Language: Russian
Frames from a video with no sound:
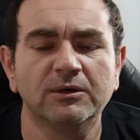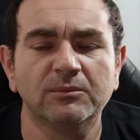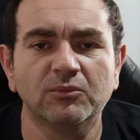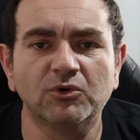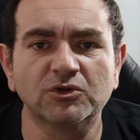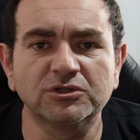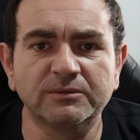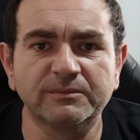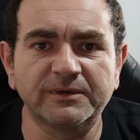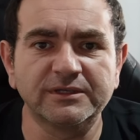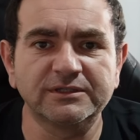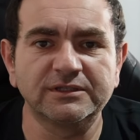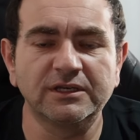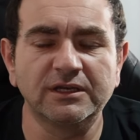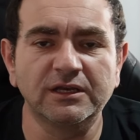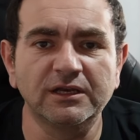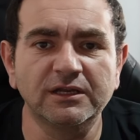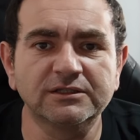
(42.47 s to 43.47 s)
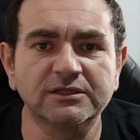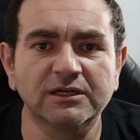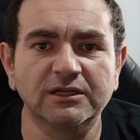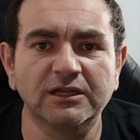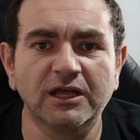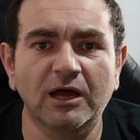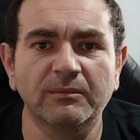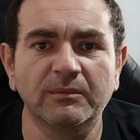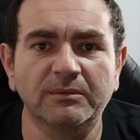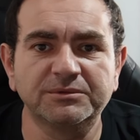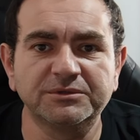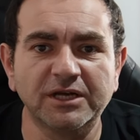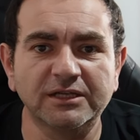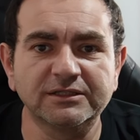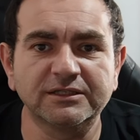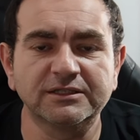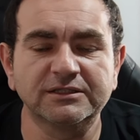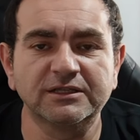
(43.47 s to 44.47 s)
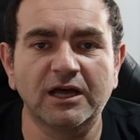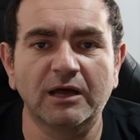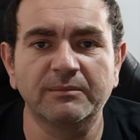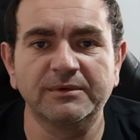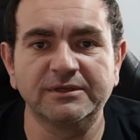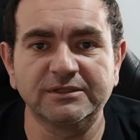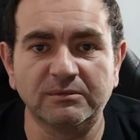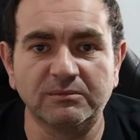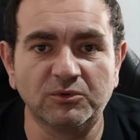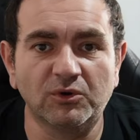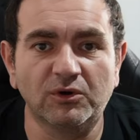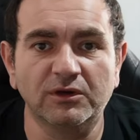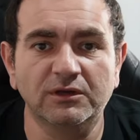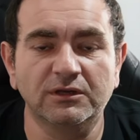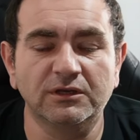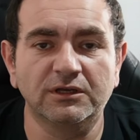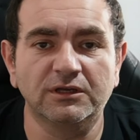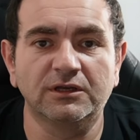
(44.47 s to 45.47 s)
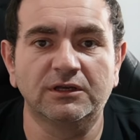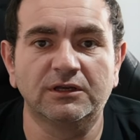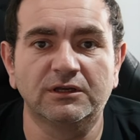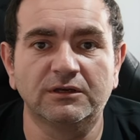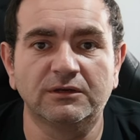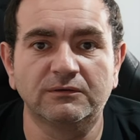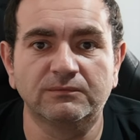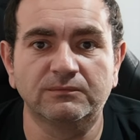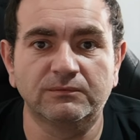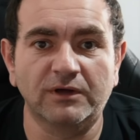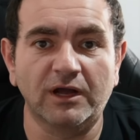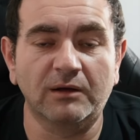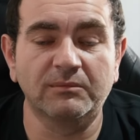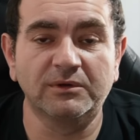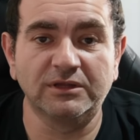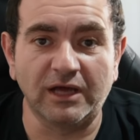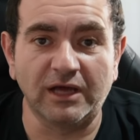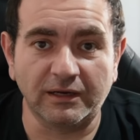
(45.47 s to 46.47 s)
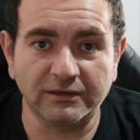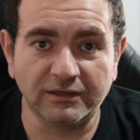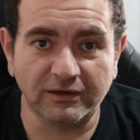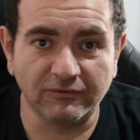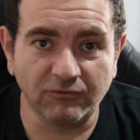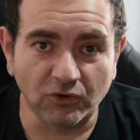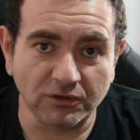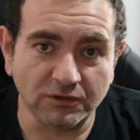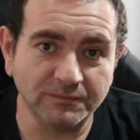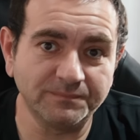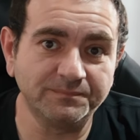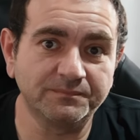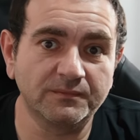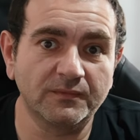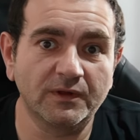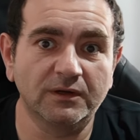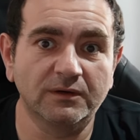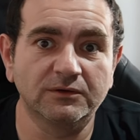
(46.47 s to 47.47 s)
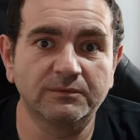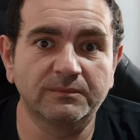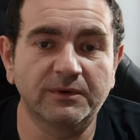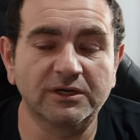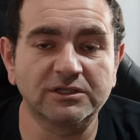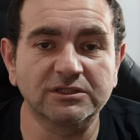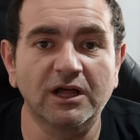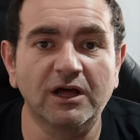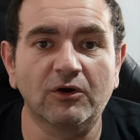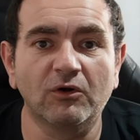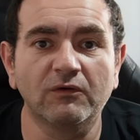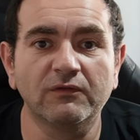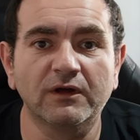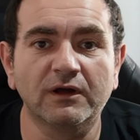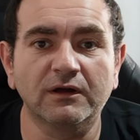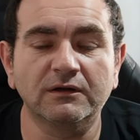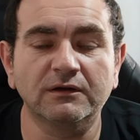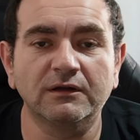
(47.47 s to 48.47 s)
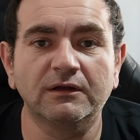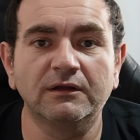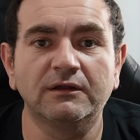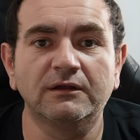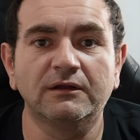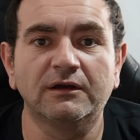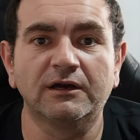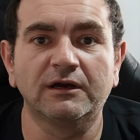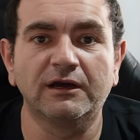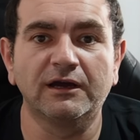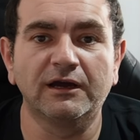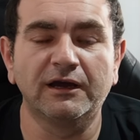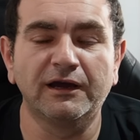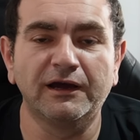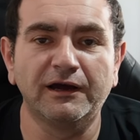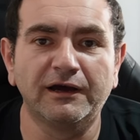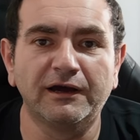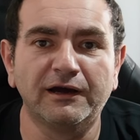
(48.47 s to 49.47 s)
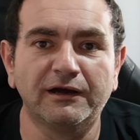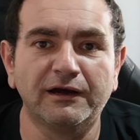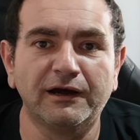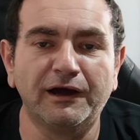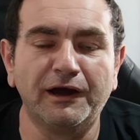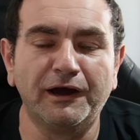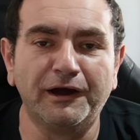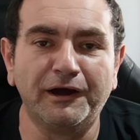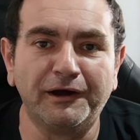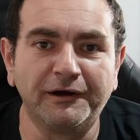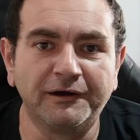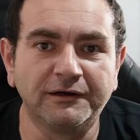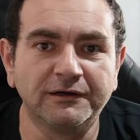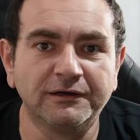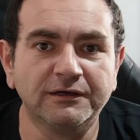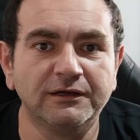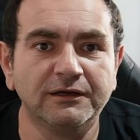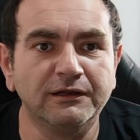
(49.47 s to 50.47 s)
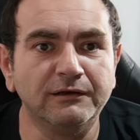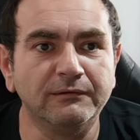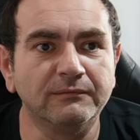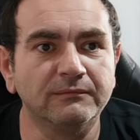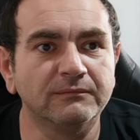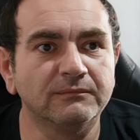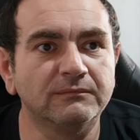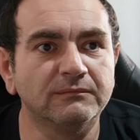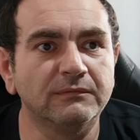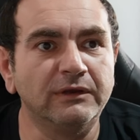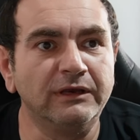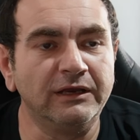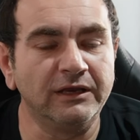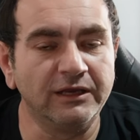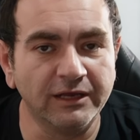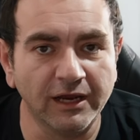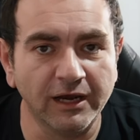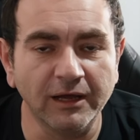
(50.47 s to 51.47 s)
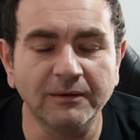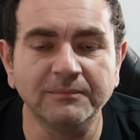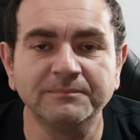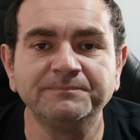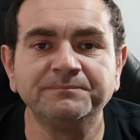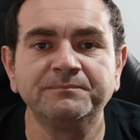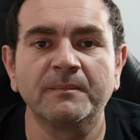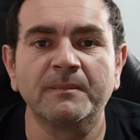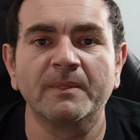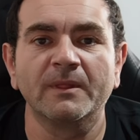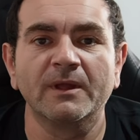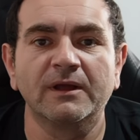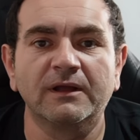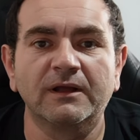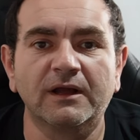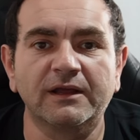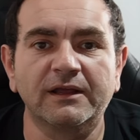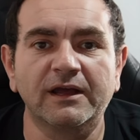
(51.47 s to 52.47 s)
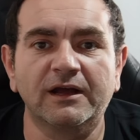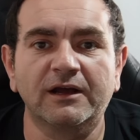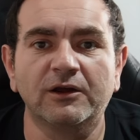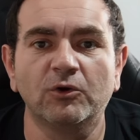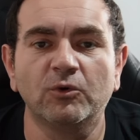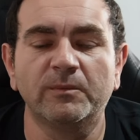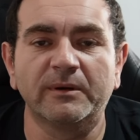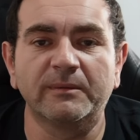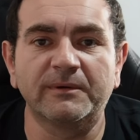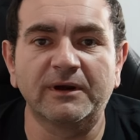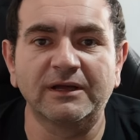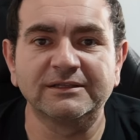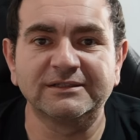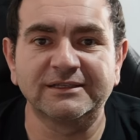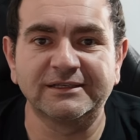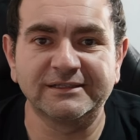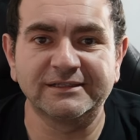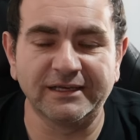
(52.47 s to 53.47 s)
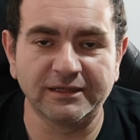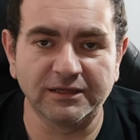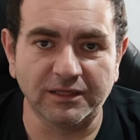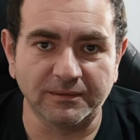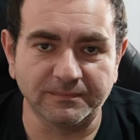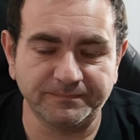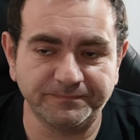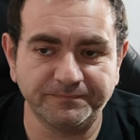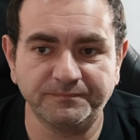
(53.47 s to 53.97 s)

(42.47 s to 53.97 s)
Можете присоединиться к нам, общаться с нами, со мной и как бы так. Так вот, прошла ровно э, неделя, как я колю препарат Сексенда.